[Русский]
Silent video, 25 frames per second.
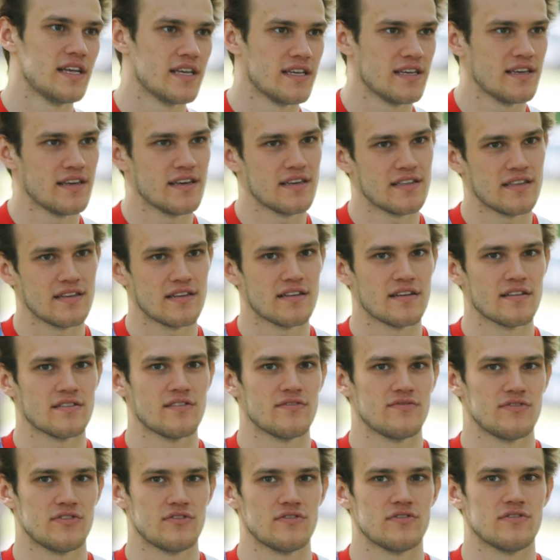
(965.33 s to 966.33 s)
И это
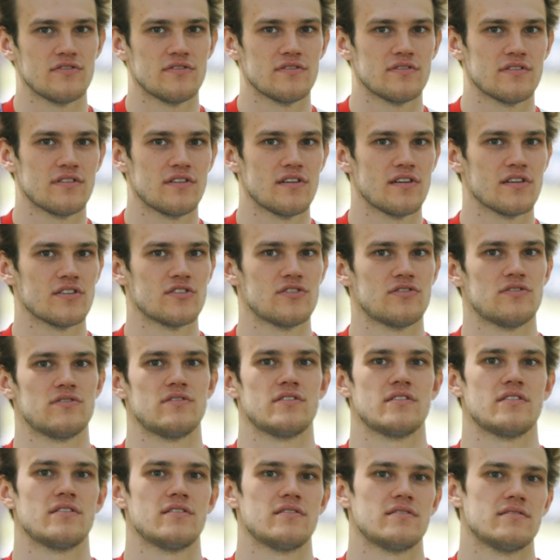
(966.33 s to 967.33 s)
как-то все хорошо
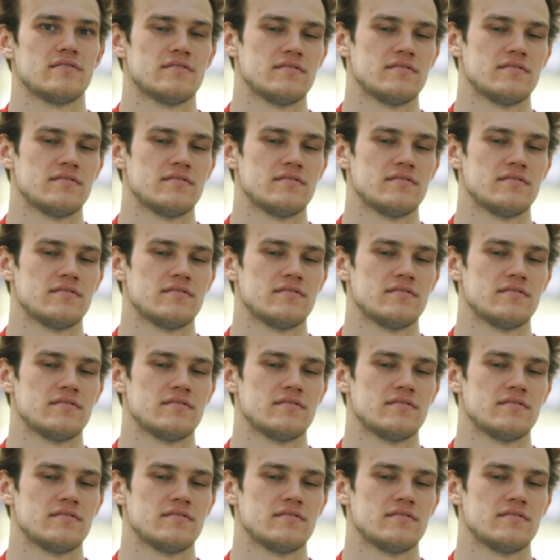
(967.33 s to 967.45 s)
так